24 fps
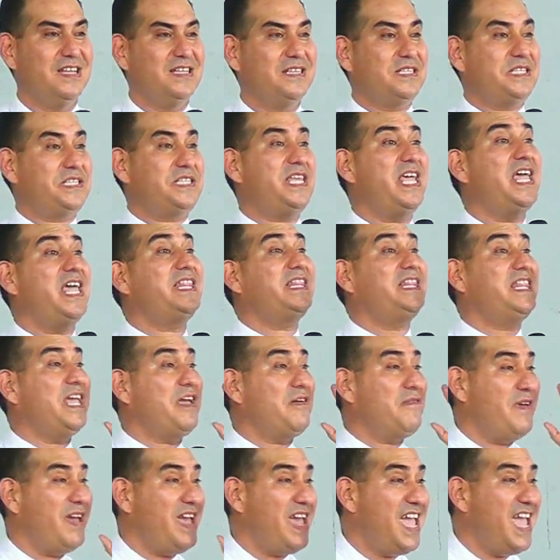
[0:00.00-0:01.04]
Se
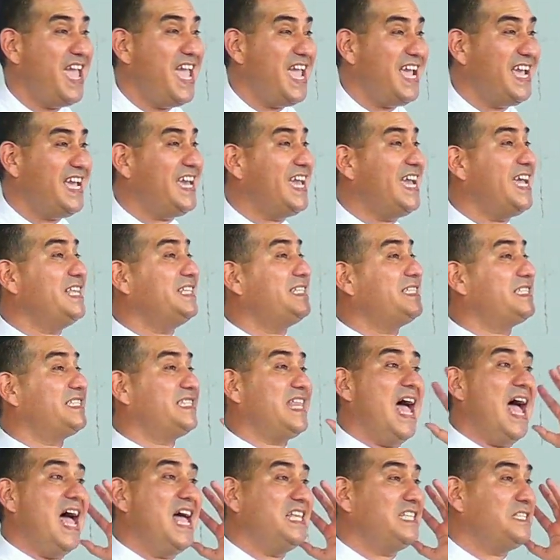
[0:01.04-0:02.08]
te ve que
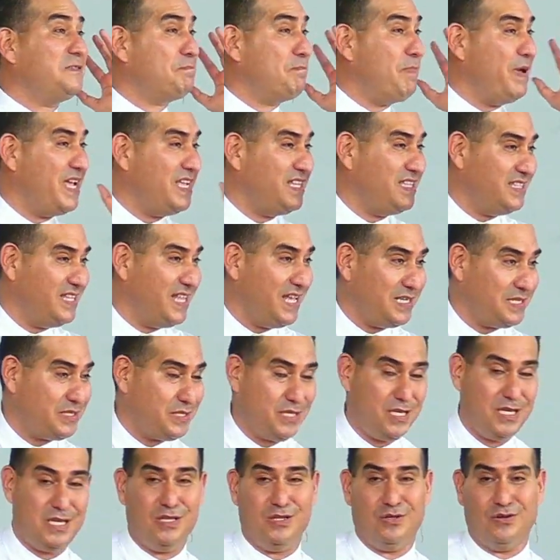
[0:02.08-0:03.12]
estás
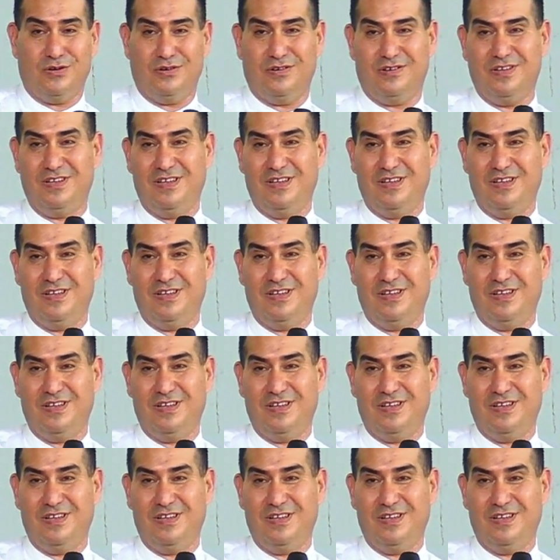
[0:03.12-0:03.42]
bendecido.